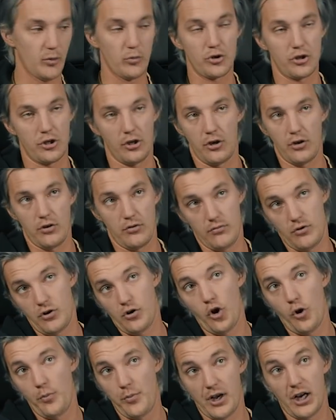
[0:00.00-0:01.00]
Потому что
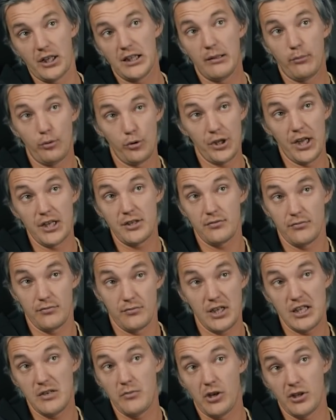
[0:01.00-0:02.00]
кроме как наблюдать
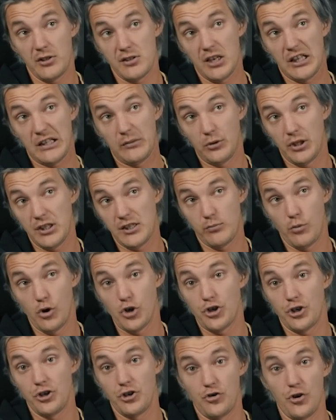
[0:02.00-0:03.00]
за этим концерном, у нас
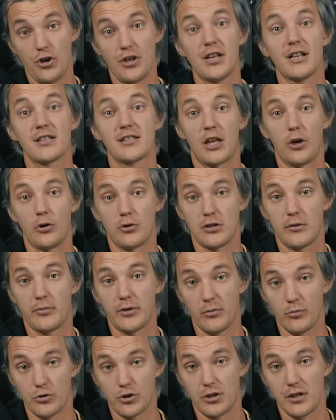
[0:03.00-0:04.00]
больше ничего и не остается,
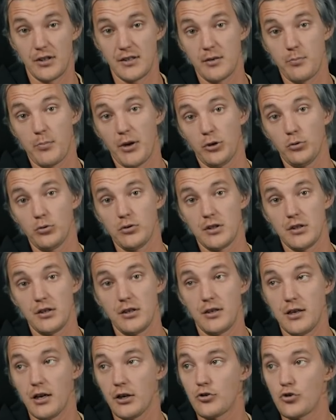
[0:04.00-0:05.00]
потому что из их
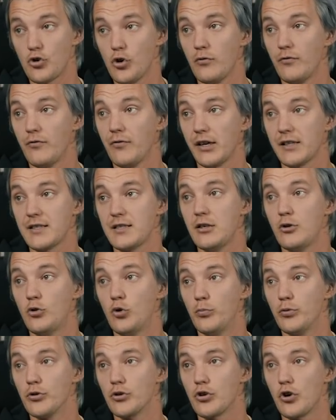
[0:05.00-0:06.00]
продукции хер что в России
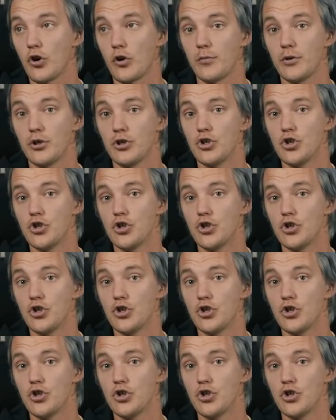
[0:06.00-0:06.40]
купишь, кроме